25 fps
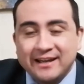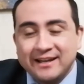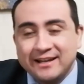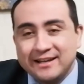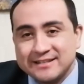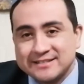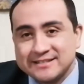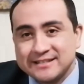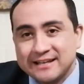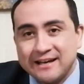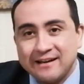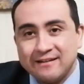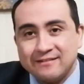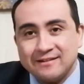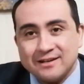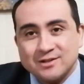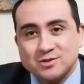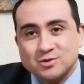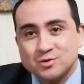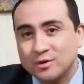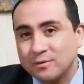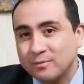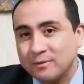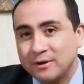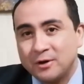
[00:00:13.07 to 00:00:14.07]
que les habla
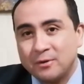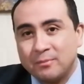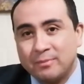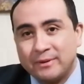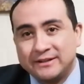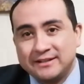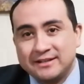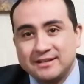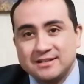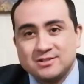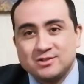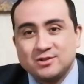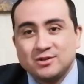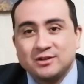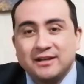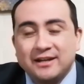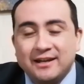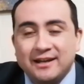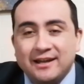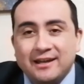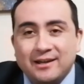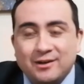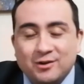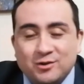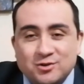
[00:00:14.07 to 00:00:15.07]
su hermano Patricio
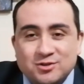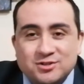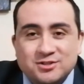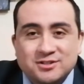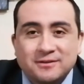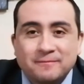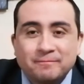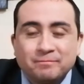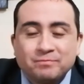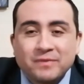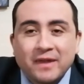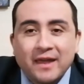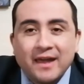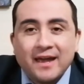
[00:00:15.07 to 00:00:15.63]
Lineros.